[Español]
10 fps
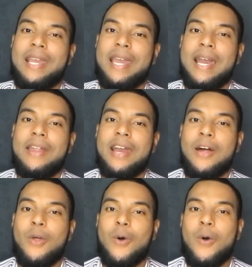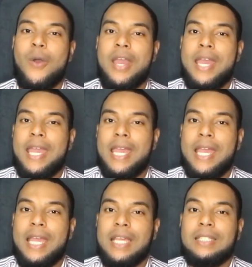Que ha dejado
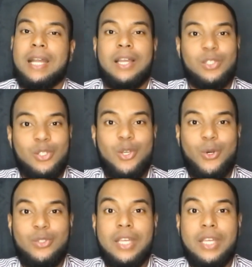eh, en esta canción